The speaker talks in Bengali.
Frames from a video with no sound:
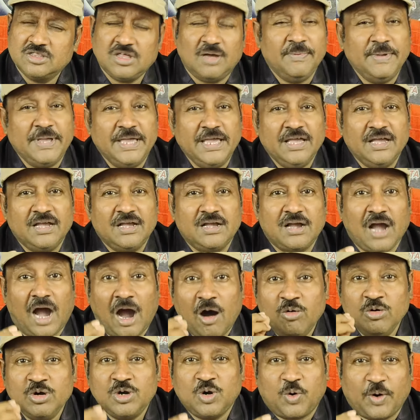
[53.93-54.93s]
তবে
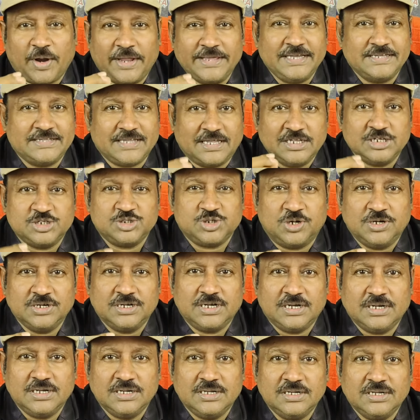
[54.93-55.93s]
কাউন্ট করা যায় তাদের
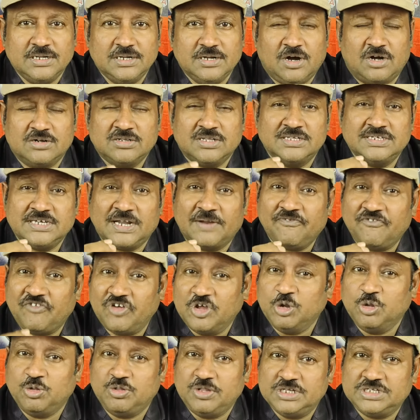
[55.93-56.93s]
সংখ্যা অর্থাৎ যারা
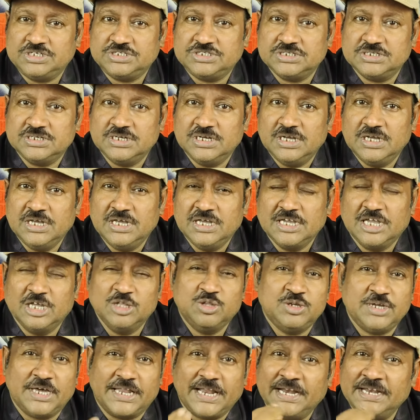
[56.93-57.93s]
ফেরত দিচ্ছে
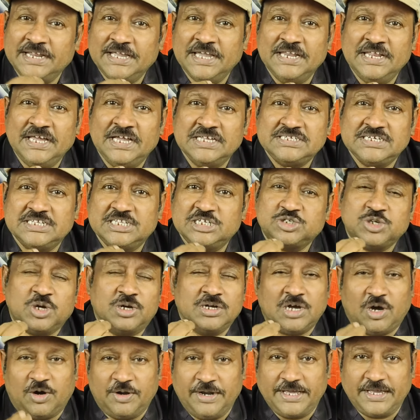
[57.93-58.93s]
কিন্তু যারা নিয়ে নিয়েছে এদের
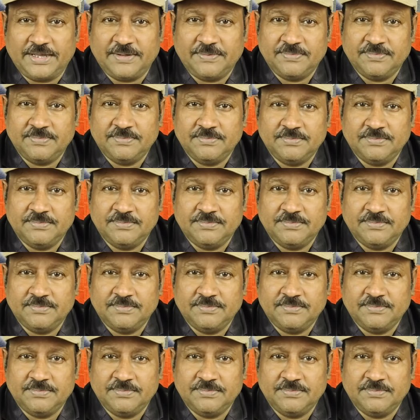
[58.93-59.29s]
সংখ্যা অনেক